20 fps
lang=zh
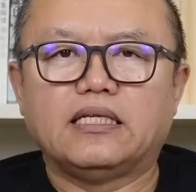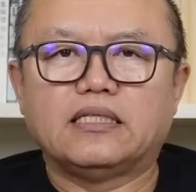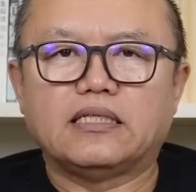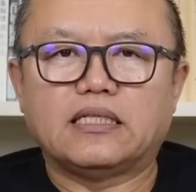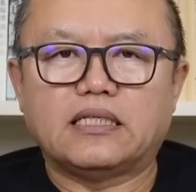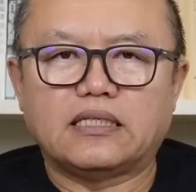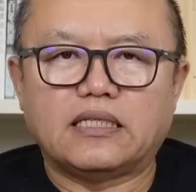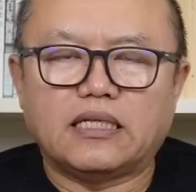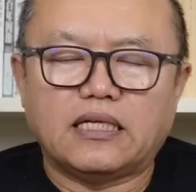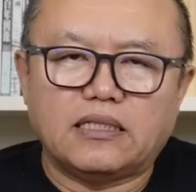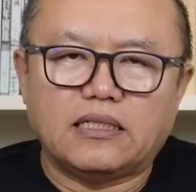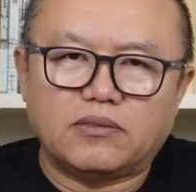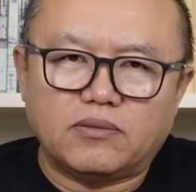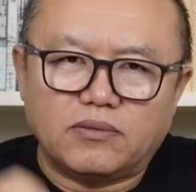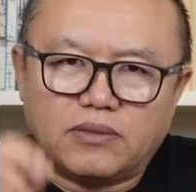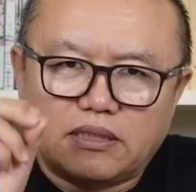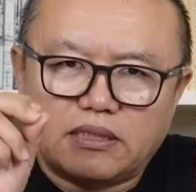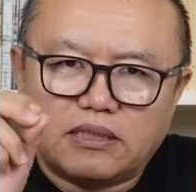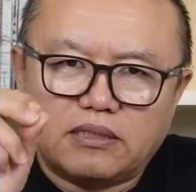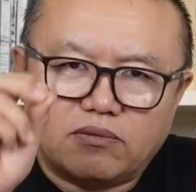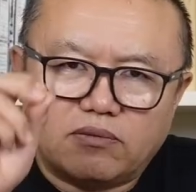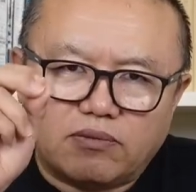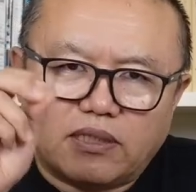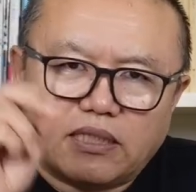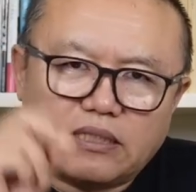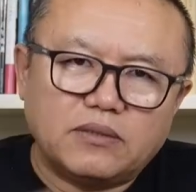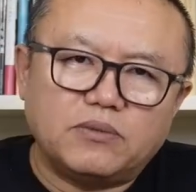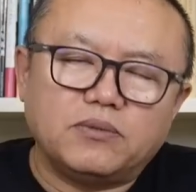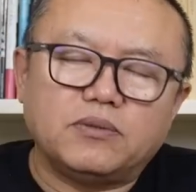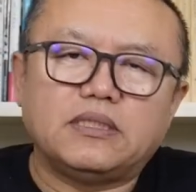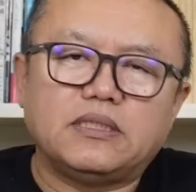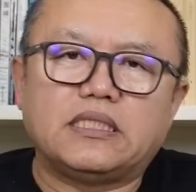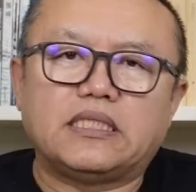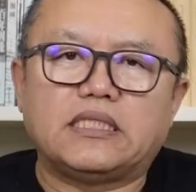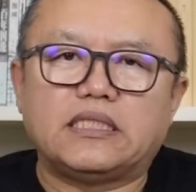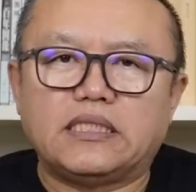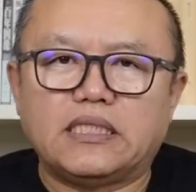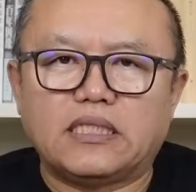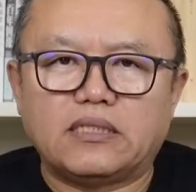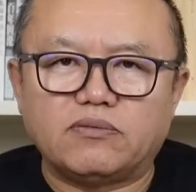啊，那就是王立军
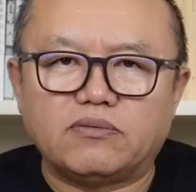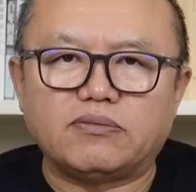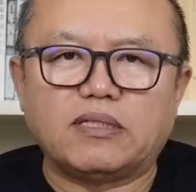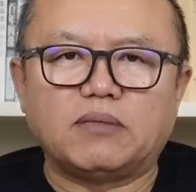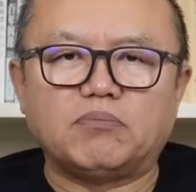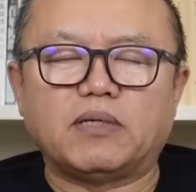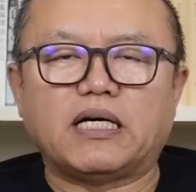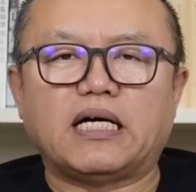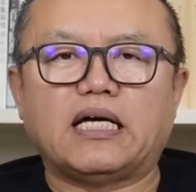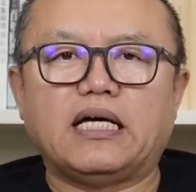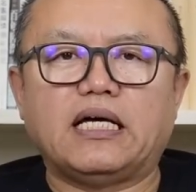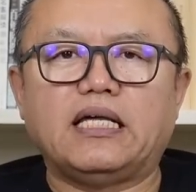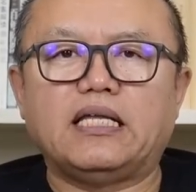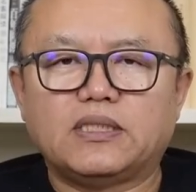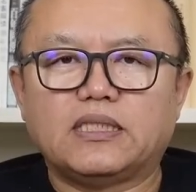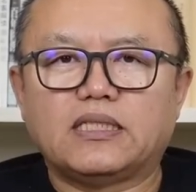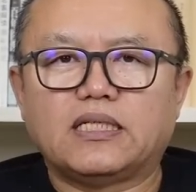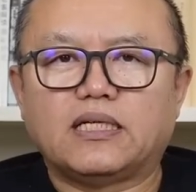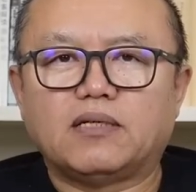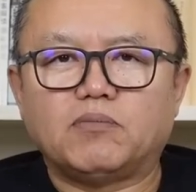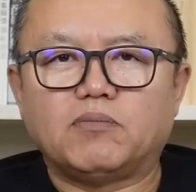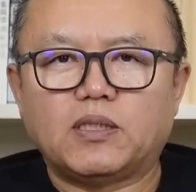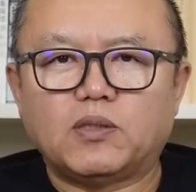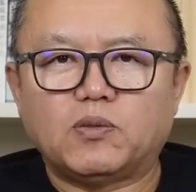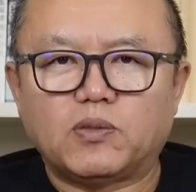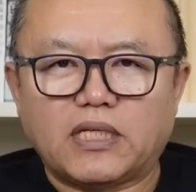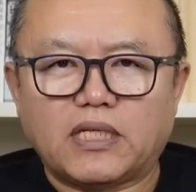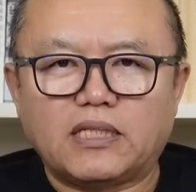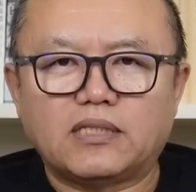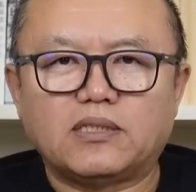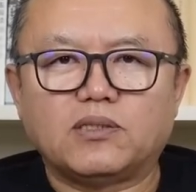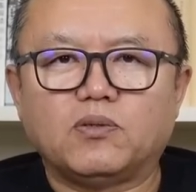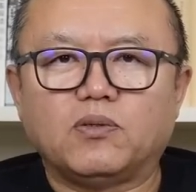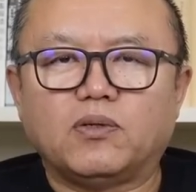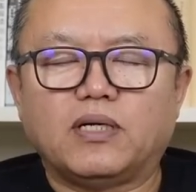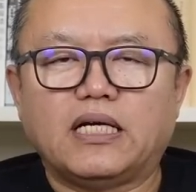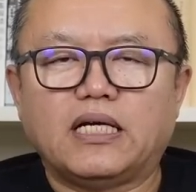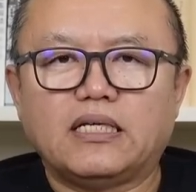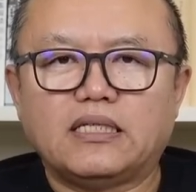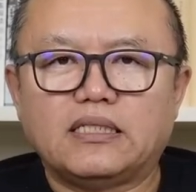事件的翻版。最近呢，美国大使
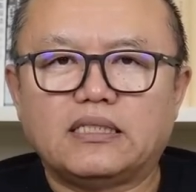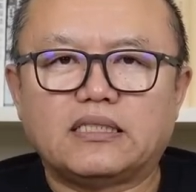馆